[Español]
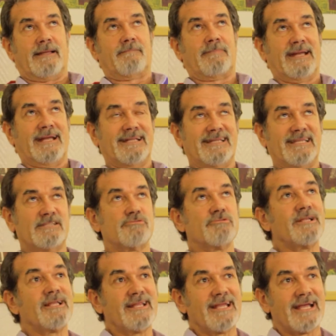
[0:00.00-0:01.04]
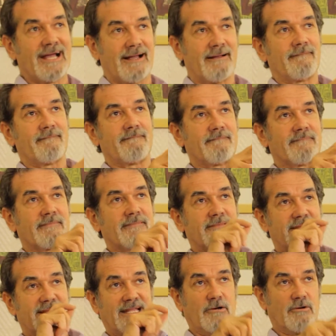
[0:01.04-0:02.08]
para que te des una idea
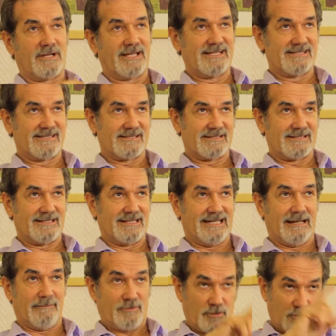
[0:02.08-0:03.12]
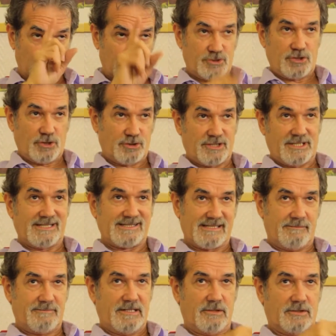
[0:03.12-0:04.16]
de lo que es la producción de
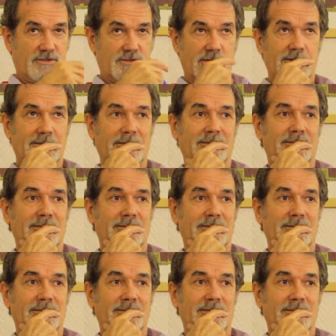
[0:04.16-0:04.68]
ese piloto.